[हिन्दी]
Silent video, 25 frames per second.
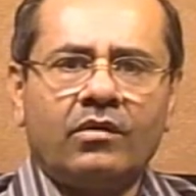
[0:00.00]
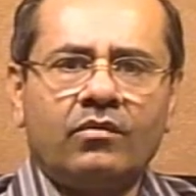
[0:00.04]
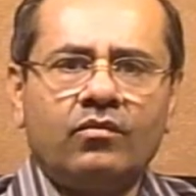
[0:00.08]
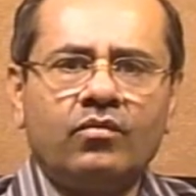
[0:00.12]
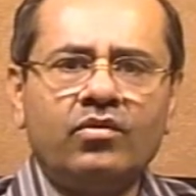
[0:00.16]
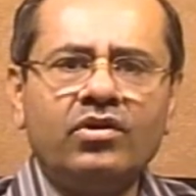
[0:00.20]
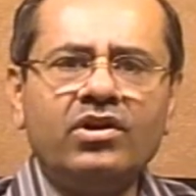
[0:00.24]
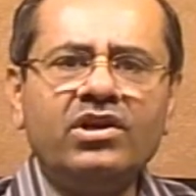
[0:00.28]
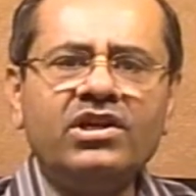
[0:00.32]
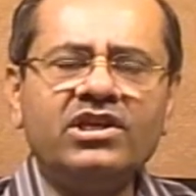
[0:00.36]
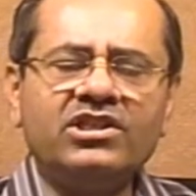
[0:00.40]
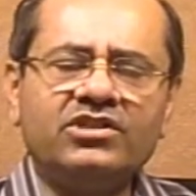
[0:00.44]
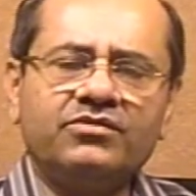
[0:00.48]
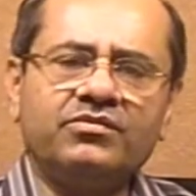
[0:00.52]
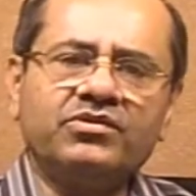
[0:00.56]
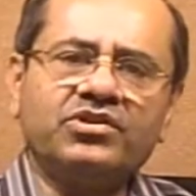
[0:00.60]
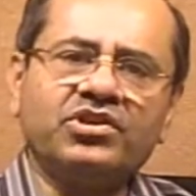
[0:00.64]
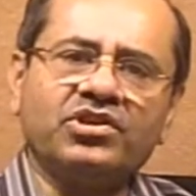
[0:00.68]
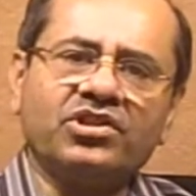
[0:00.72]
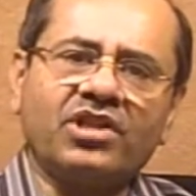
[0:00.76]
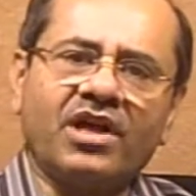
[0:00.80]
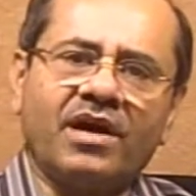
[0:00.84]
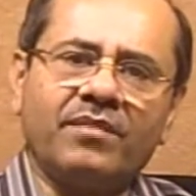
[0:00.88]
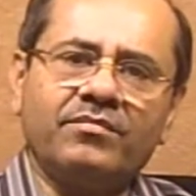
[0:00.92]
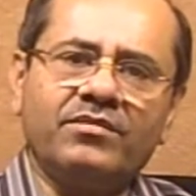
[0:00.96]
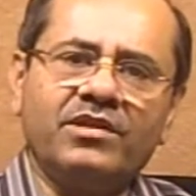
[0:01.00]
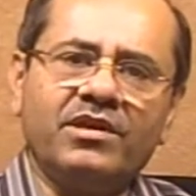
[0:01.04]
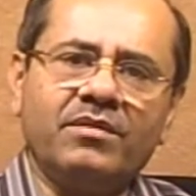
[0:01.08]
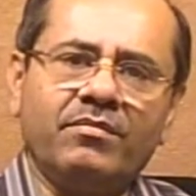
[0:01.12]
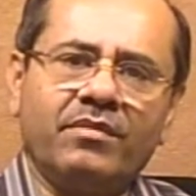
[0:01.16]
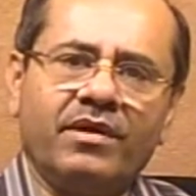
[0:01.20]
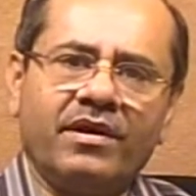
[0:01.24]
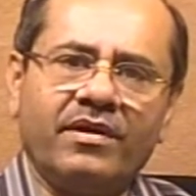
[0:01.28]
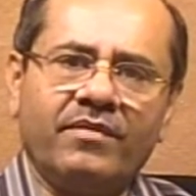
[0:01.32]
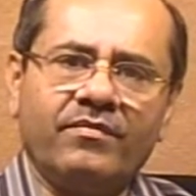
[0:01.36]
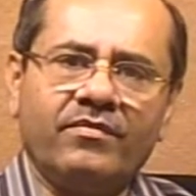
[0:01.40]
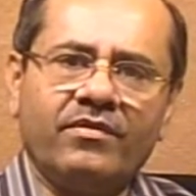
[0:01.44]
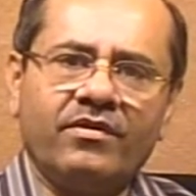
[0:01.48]
19वीं शताब्दी
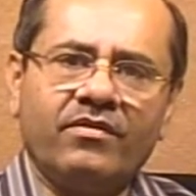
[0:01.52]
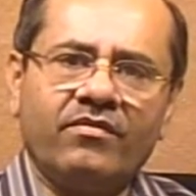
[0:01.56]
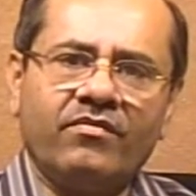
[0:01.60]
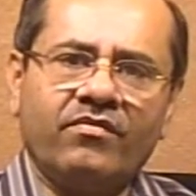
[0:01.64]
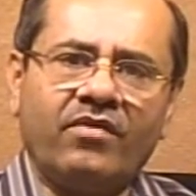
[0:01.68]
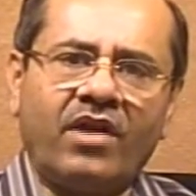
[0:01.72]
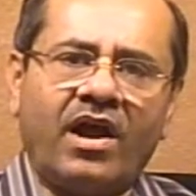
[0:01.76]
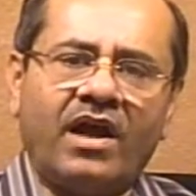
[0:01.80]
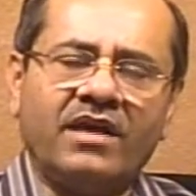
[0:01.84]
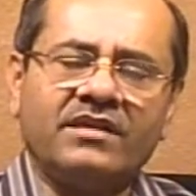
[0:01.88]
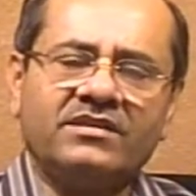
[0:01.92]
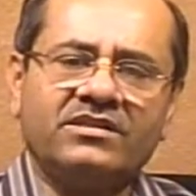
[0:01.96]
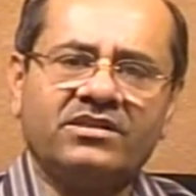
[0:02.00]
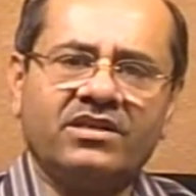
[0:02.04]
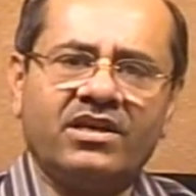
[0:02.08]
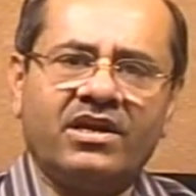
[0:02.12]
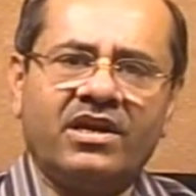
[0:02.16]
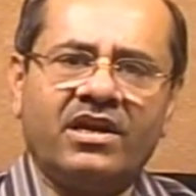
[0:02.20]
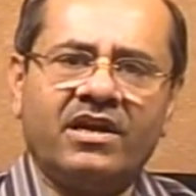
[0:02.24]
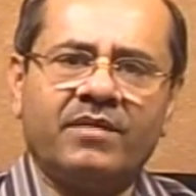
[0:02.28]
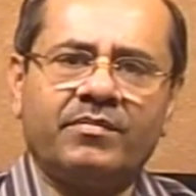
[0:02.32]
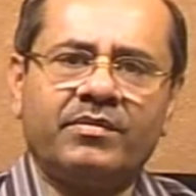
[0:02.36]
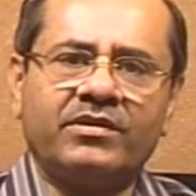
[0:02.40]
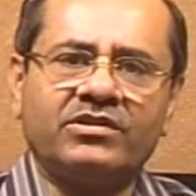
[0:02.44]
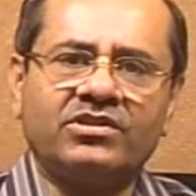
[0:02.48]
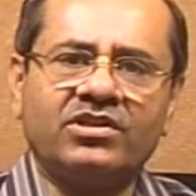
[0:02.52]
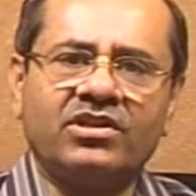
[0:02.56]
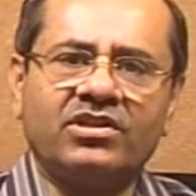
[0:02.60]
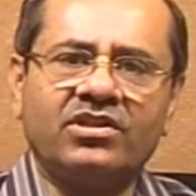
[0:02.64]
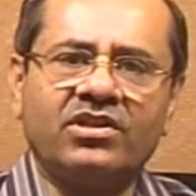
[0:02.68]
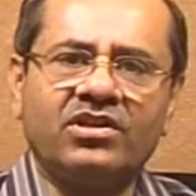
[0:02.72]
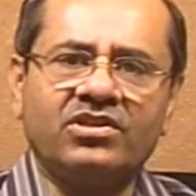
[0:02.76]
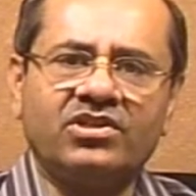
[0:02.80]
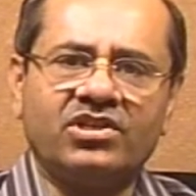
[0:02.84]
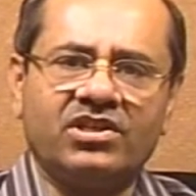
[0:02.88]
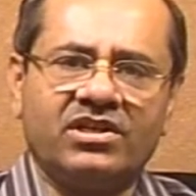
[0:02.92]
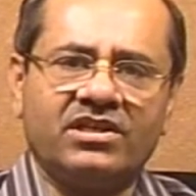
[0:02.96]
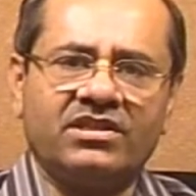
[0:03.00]
में फ्रांस के एक
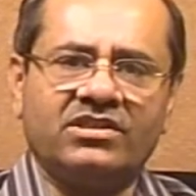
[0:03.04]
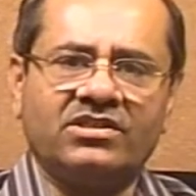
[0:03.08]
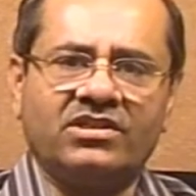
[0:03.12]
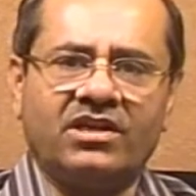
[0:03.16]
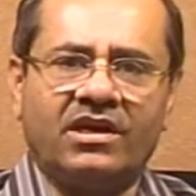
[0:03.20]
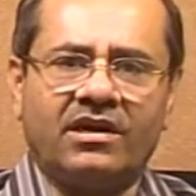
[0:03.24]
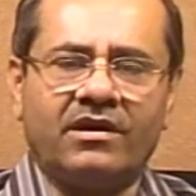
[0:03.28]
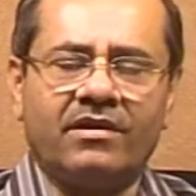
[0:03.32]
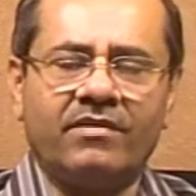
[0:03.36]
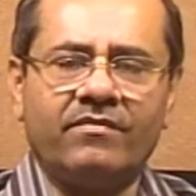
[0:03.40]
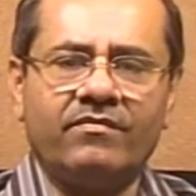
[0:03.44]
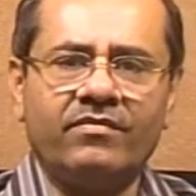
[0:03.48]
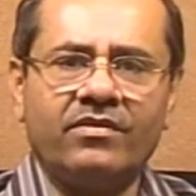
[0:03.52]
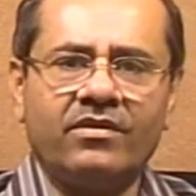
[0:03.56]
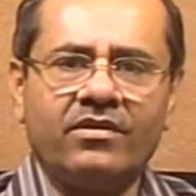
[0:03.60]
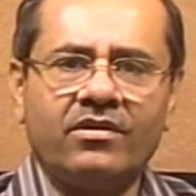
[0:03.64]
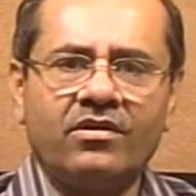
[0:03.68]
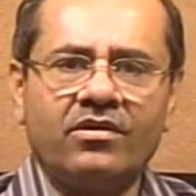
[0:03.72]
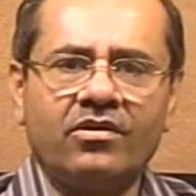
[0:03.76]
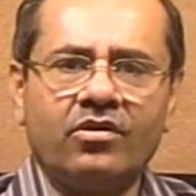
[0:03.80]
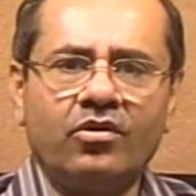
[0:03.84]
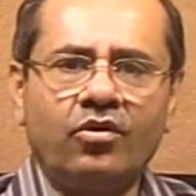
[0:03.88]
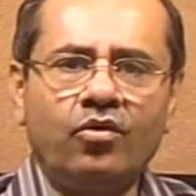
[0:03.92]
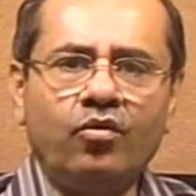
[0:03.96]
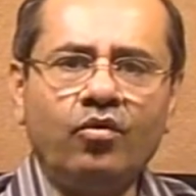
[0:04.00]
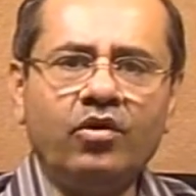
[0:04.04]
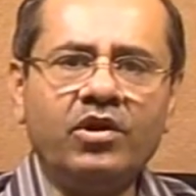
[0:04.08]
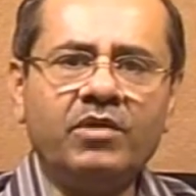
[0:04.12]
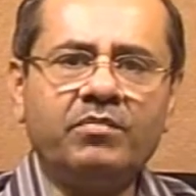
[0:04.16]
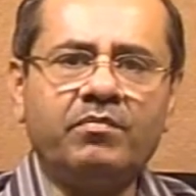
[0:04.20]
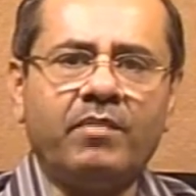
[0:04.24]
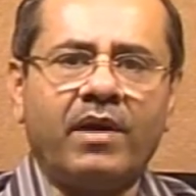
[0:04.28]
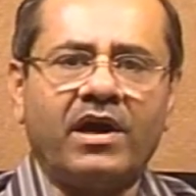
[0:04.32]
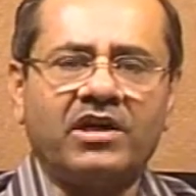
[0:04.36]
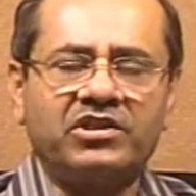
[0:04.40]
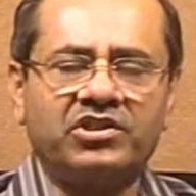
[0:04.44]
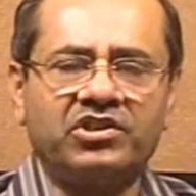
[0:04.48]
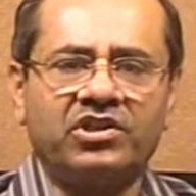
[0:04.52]
प्रसिद्ध चिकित्सक लुई
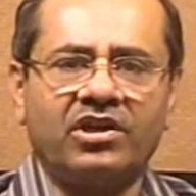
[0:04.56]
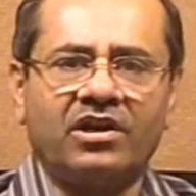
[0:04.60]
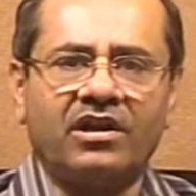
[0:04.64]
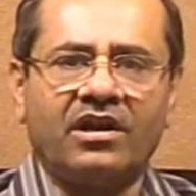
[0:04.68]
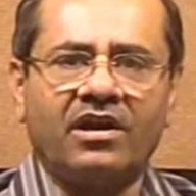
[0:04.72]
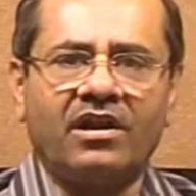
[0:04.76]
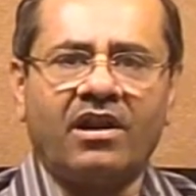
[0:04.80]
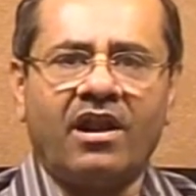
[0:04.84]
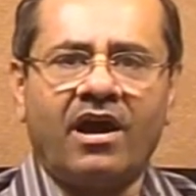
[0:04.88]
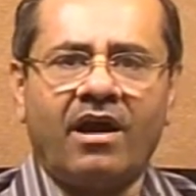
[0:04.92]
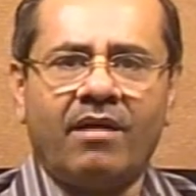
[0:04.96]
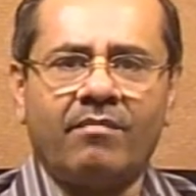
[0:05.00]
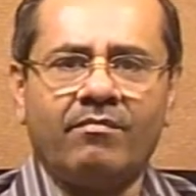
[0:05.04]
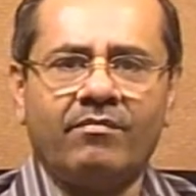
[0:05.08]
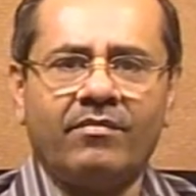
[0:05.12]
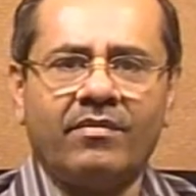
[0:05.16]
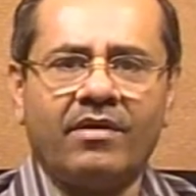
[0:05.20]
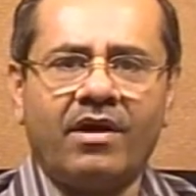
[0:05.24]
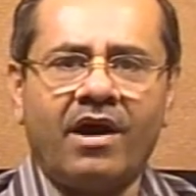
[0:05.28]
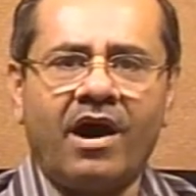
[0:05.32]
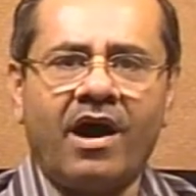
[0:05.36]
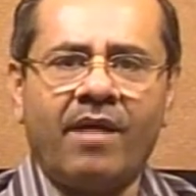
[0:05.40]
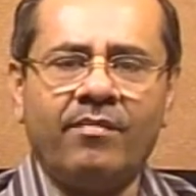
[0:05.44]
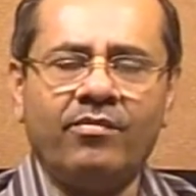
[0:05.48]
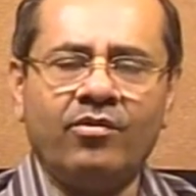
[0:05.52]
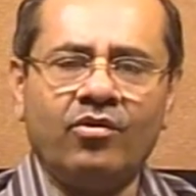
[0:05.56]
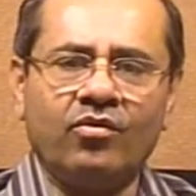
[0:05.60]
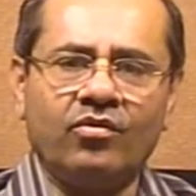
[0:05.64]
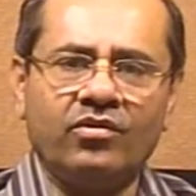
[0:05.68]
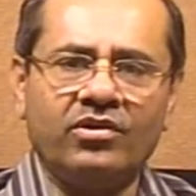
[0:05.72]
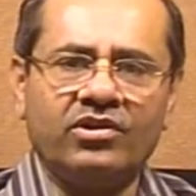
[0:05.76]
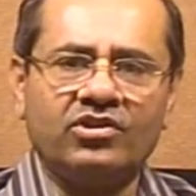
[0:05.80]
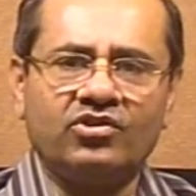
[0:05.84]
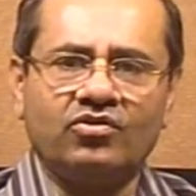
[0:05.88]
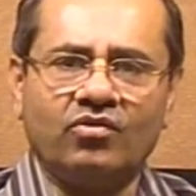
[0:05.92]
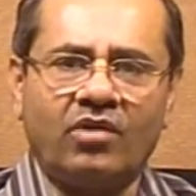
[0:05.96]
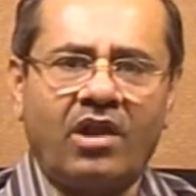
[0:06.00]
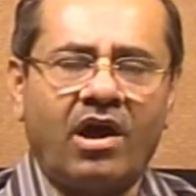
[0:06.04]
पाशर का नाम आप लोगों
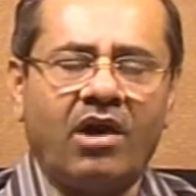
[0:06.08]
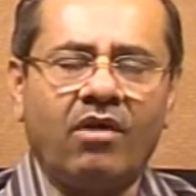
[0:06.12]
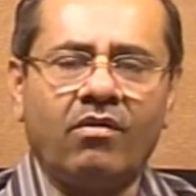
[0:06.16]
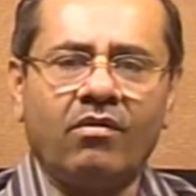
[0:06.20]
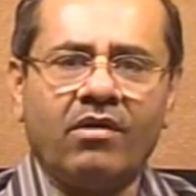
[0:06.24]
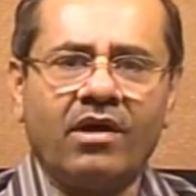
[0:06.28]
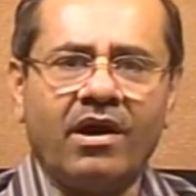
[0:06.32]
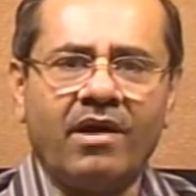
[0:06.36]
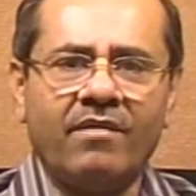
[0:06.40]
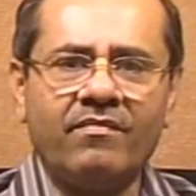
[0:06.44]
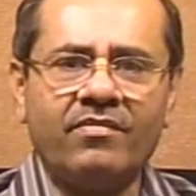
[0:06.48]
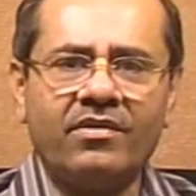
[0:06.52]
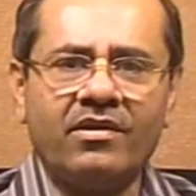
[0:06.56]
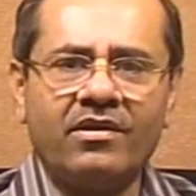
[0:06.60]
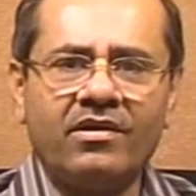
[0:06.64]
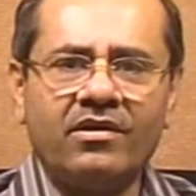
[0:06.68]
ने सुना होगा